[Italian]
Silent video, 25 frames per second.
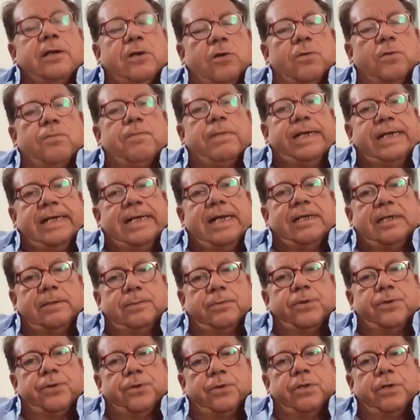è
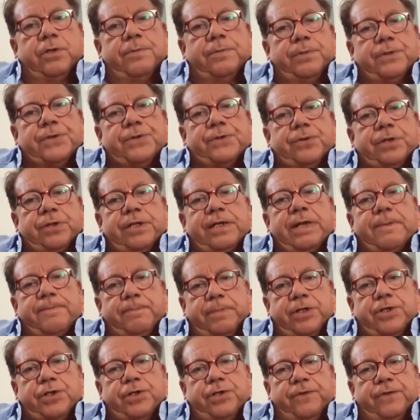complicato poi con le persone
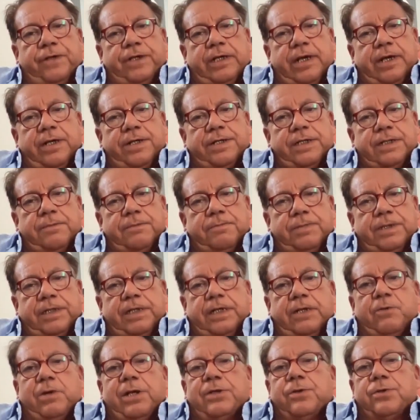riappacificarsi,
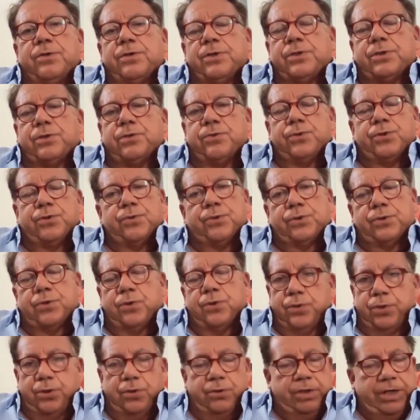perché quando distruggi un
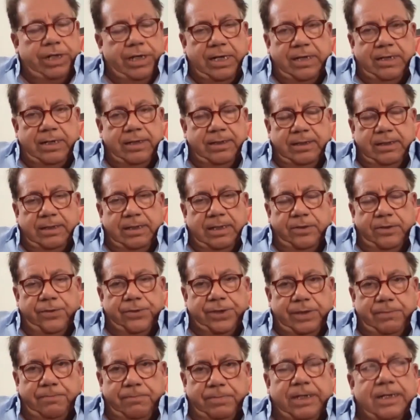sogno non è una, una
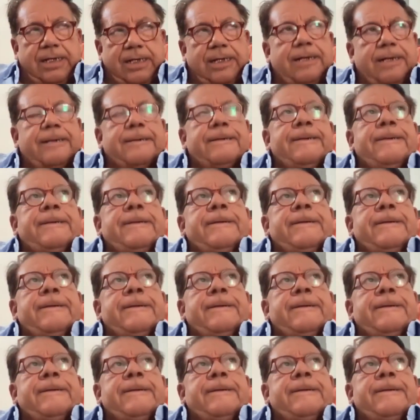cosa bella.